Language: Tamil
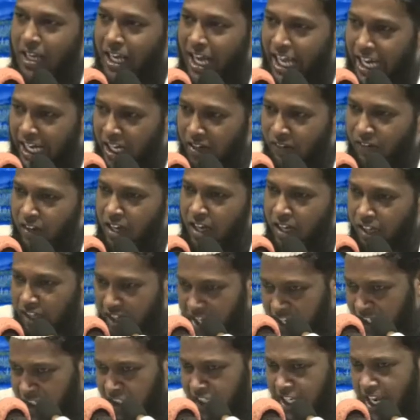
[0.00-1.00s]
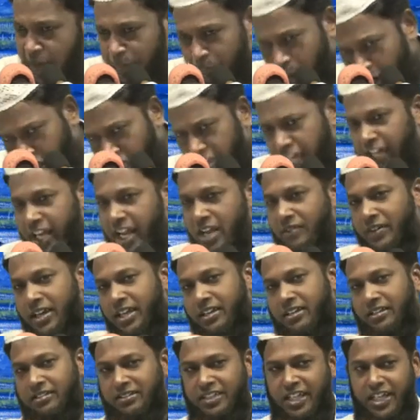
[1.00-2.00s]
கருவில் இறங்குற போதே
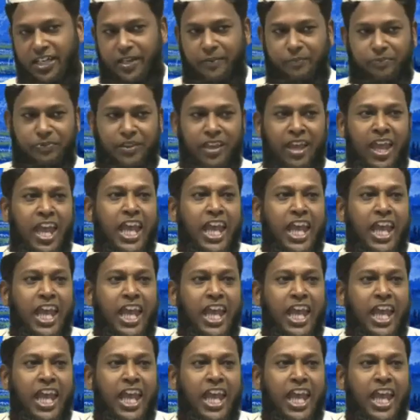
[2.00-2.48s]
இறைவனுக்கு தெரியும்